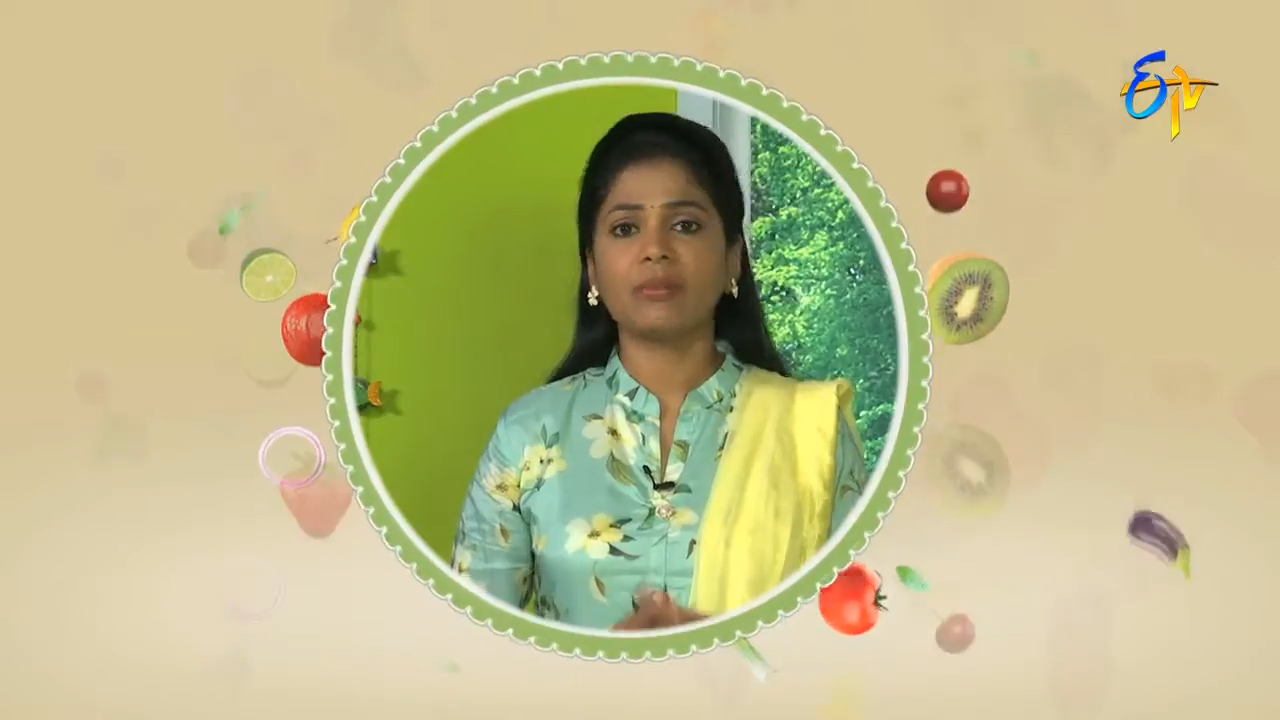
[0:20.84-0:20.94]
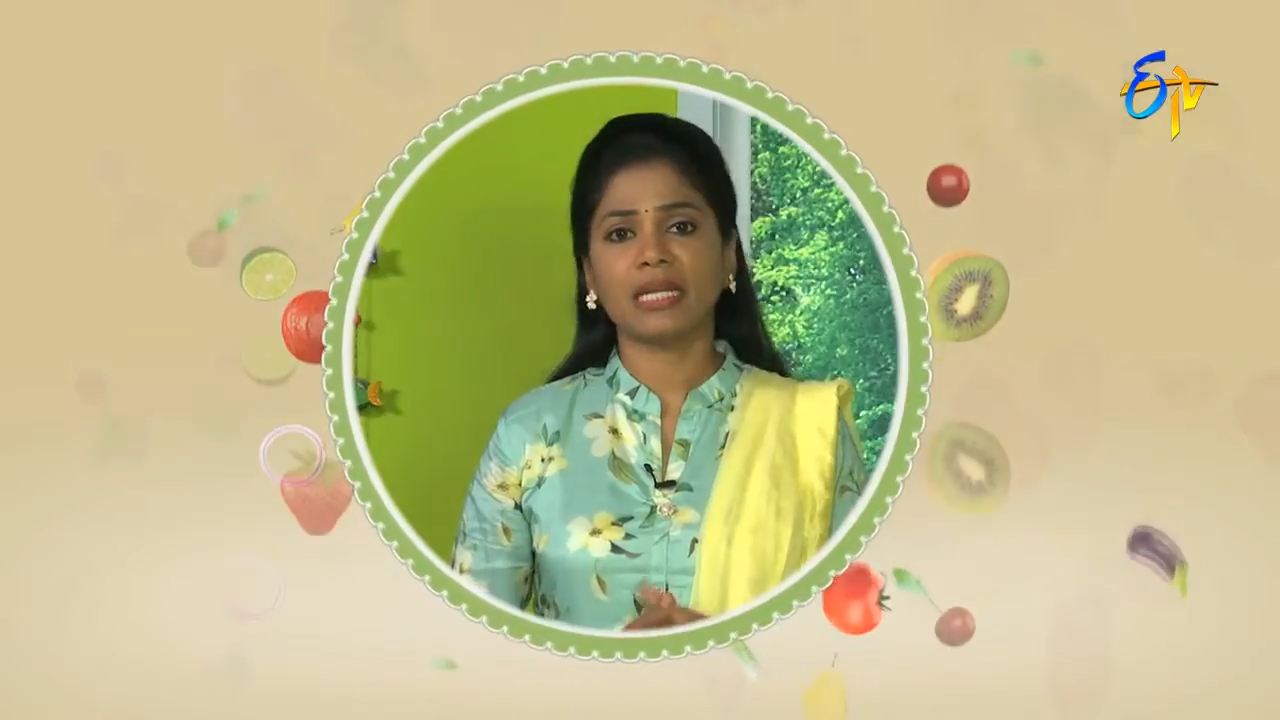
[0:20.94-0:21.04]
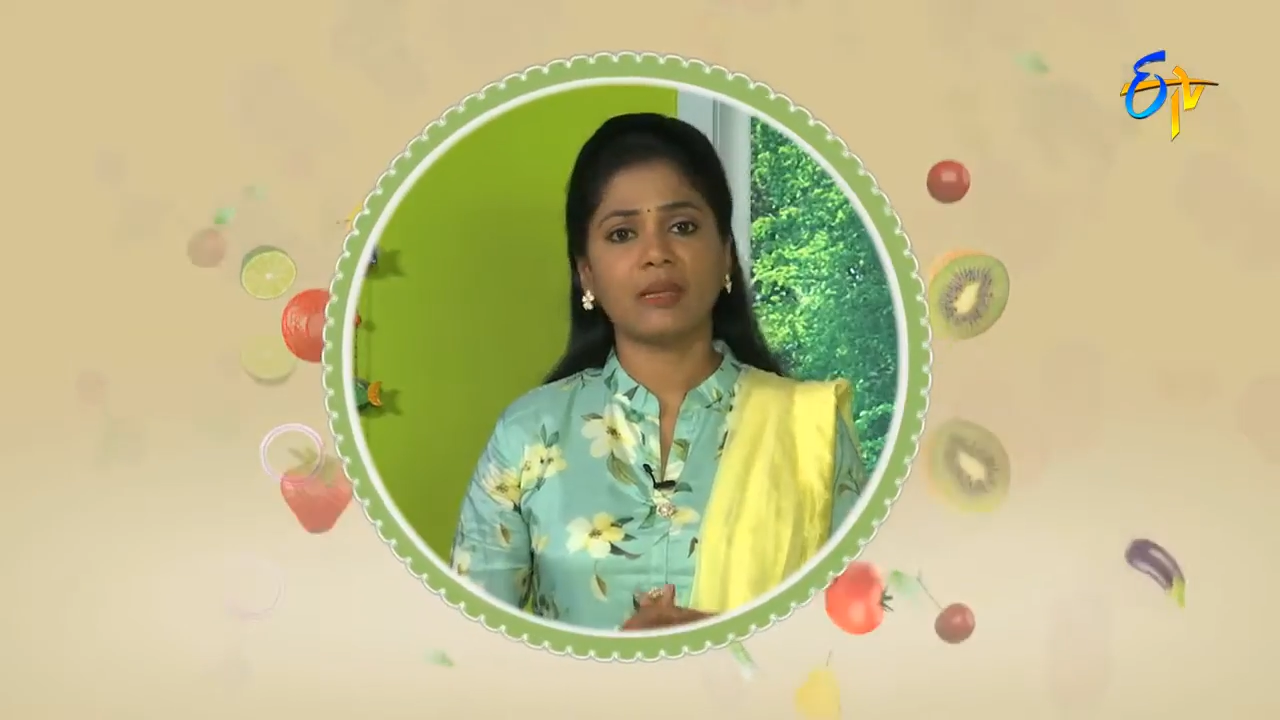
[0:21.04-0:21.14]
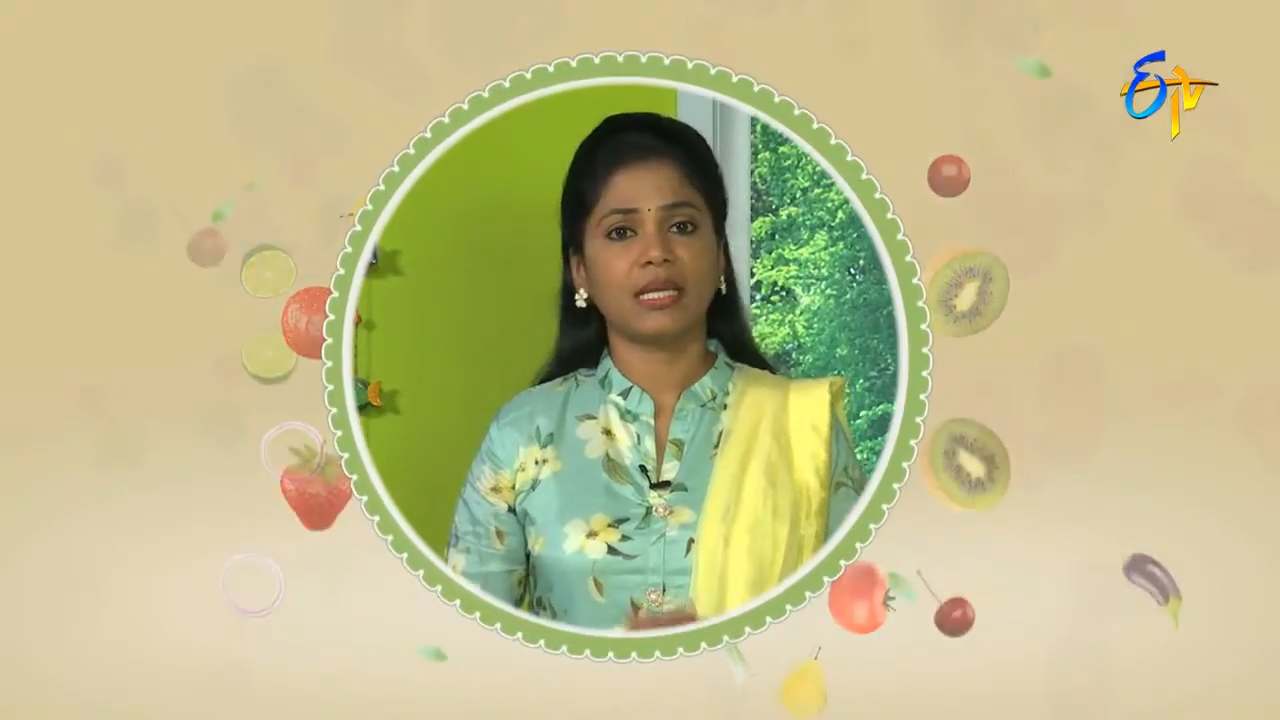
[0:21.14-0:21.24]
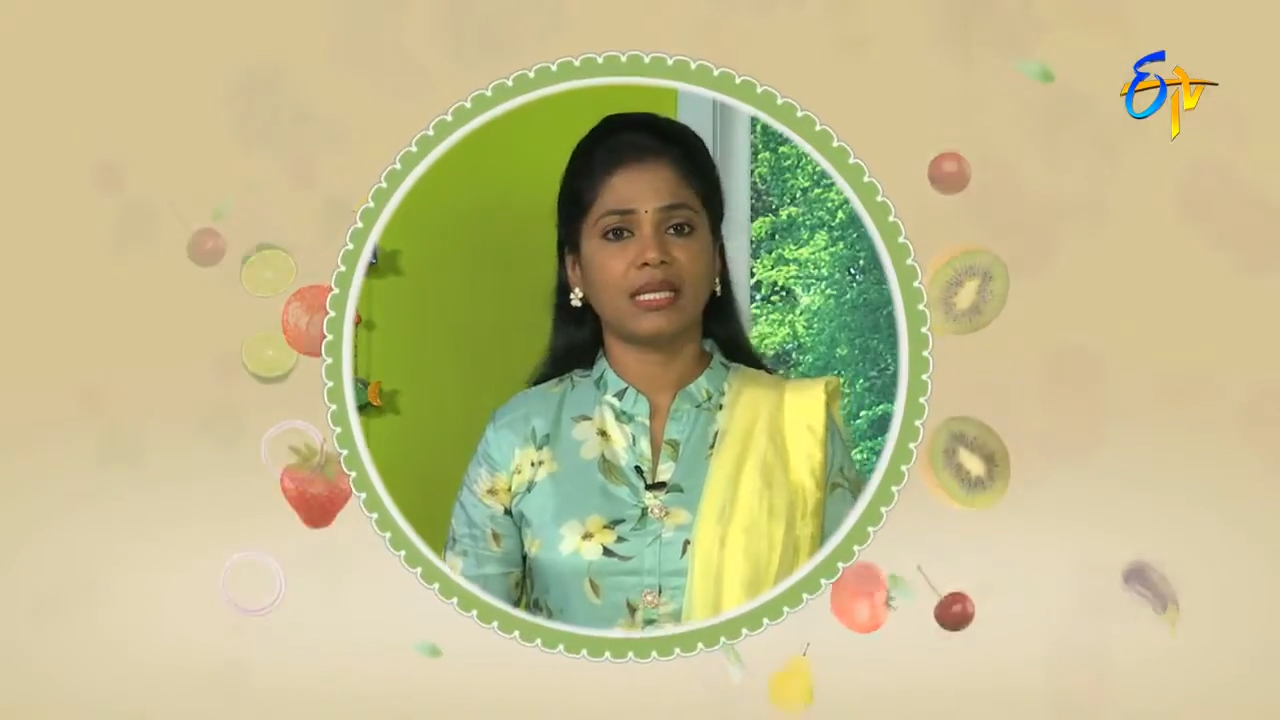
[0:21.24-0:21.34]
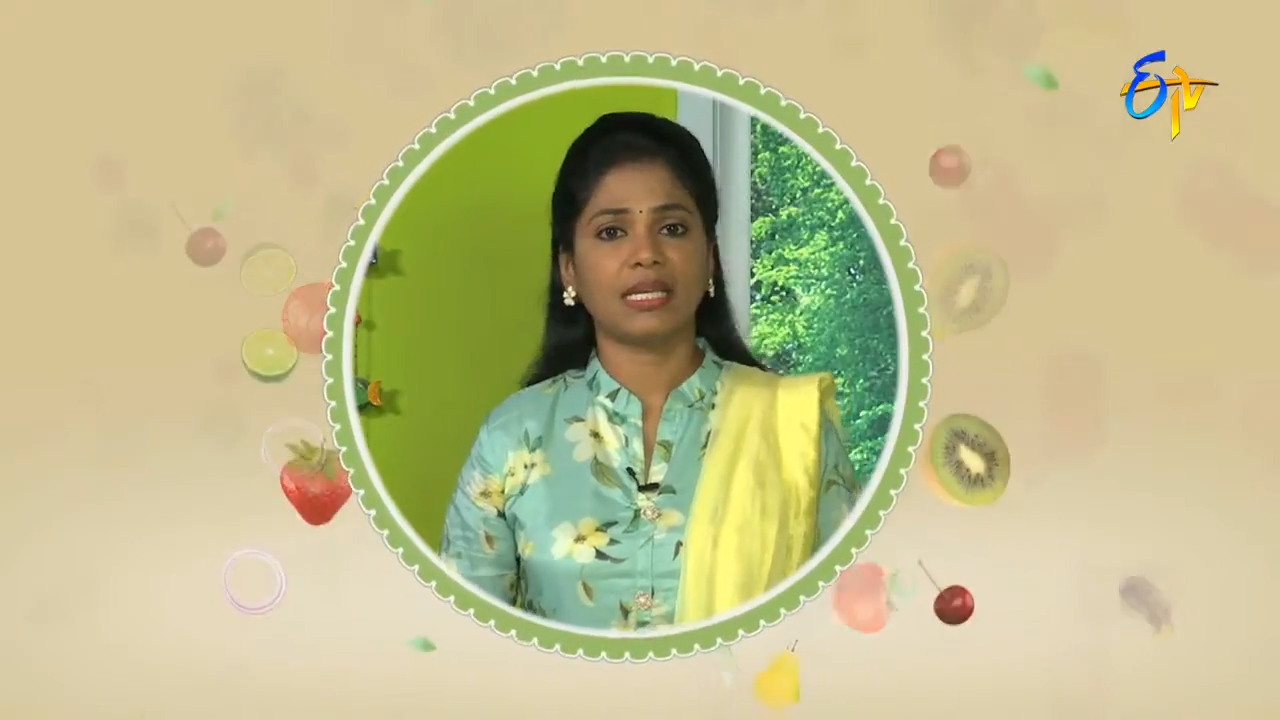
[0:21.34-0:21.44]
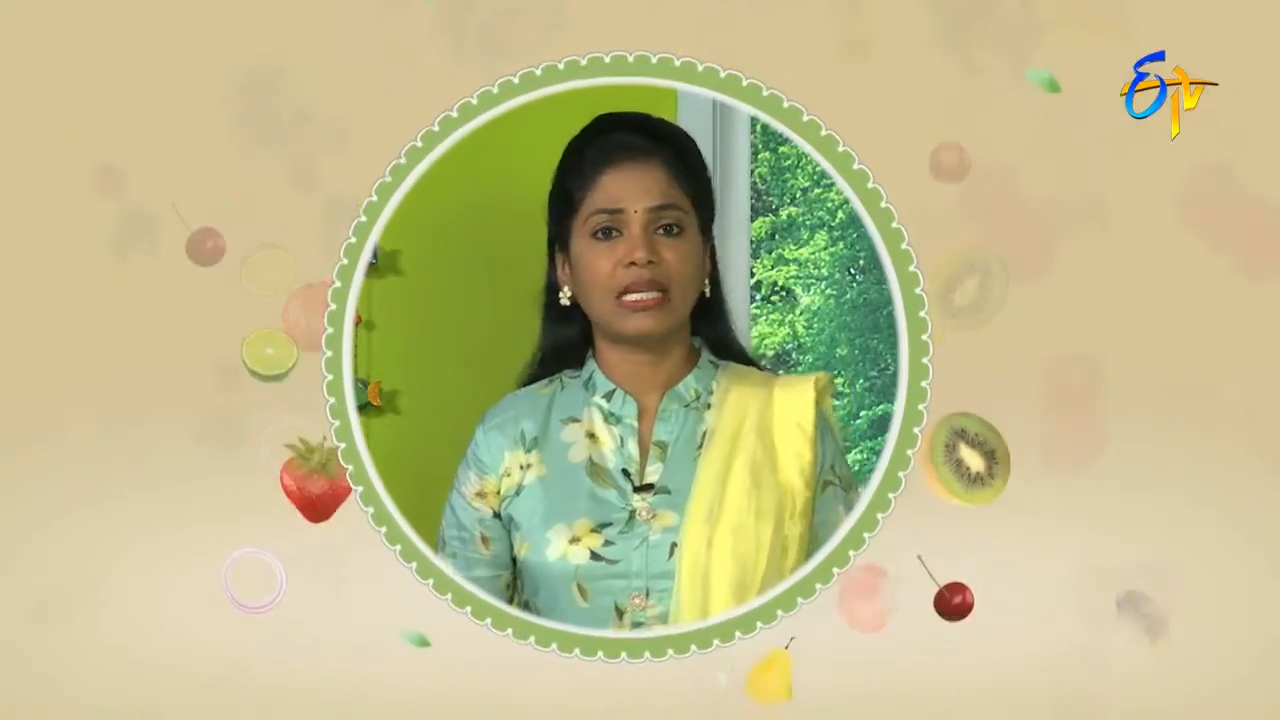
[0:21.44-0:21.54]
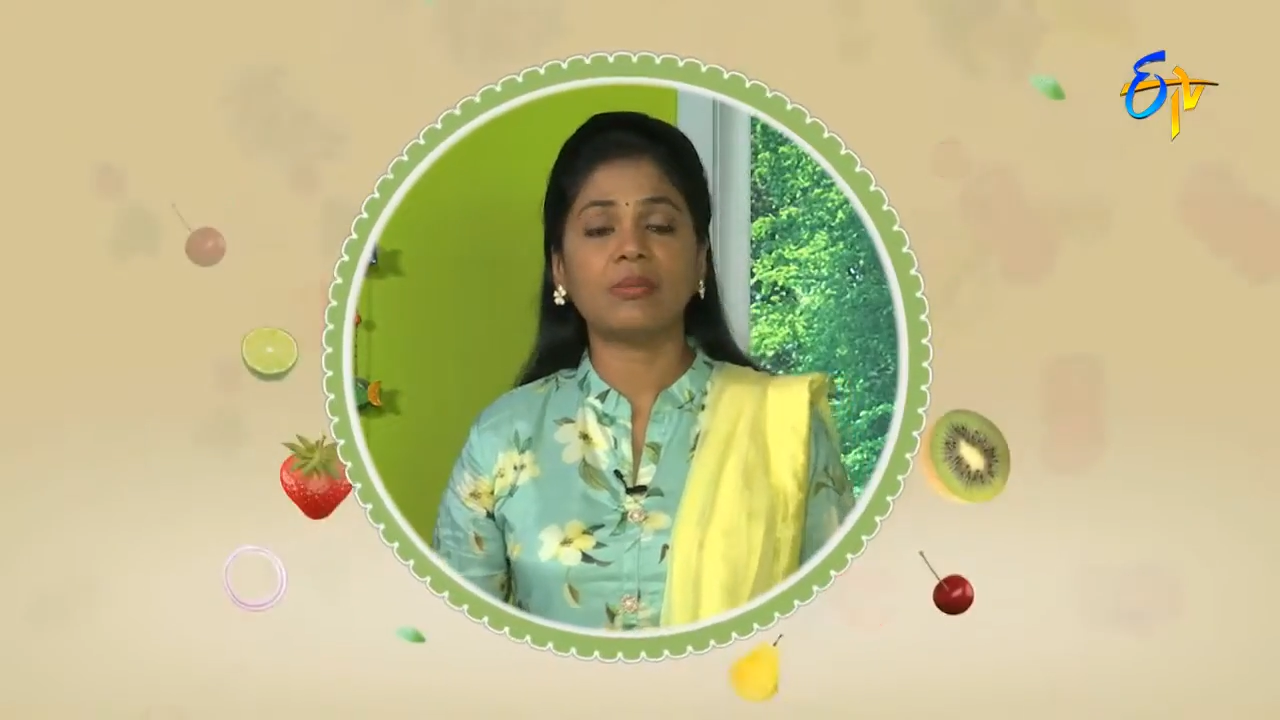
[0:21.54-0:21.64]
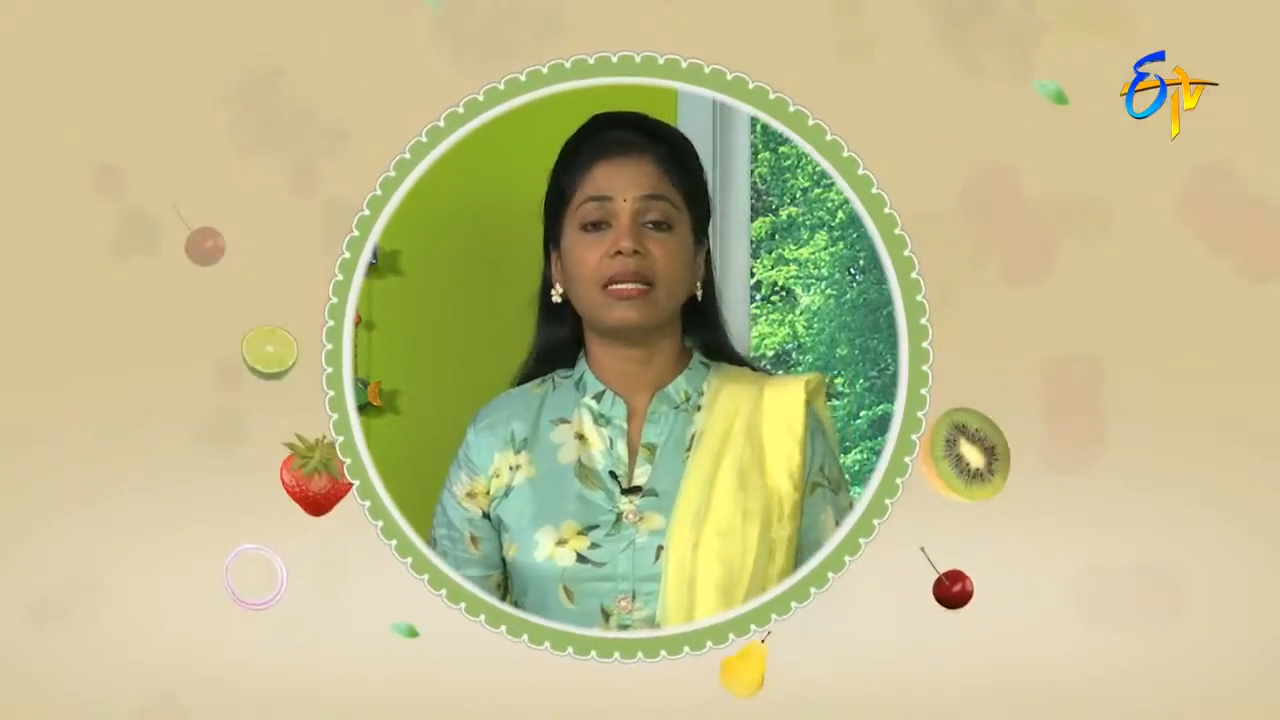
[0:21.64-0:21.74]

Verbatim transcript: మరేం లేదండి